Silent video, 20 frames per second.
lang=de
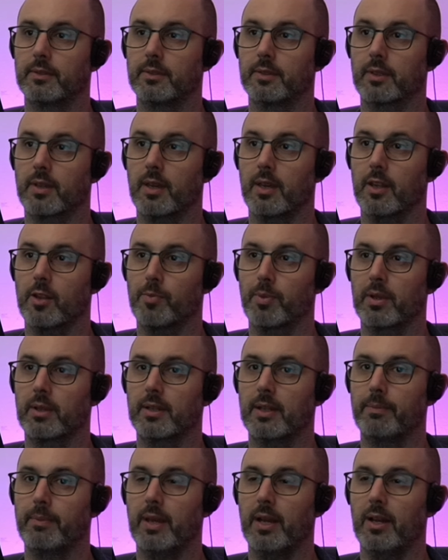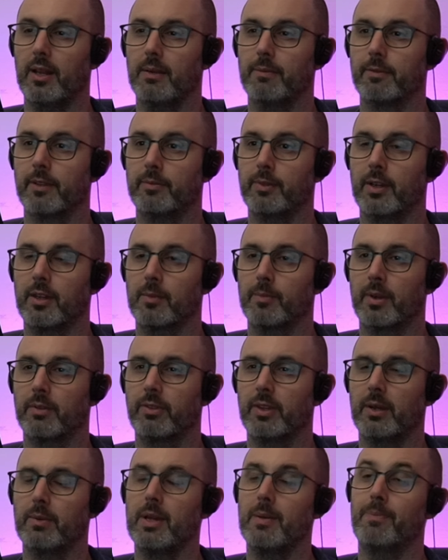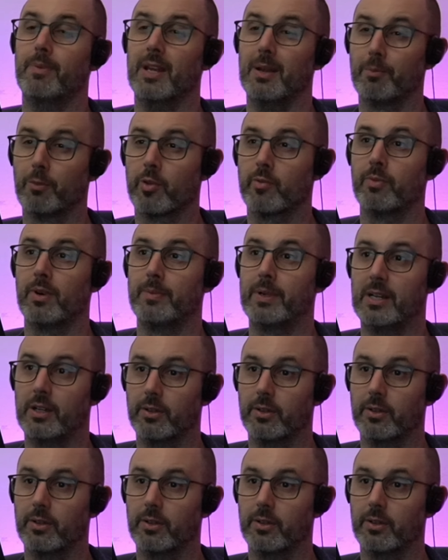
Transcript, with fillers: Okay, es bringt dann mehr Leben, wenn man jemanden wiederbelebt. Den müssen wir mal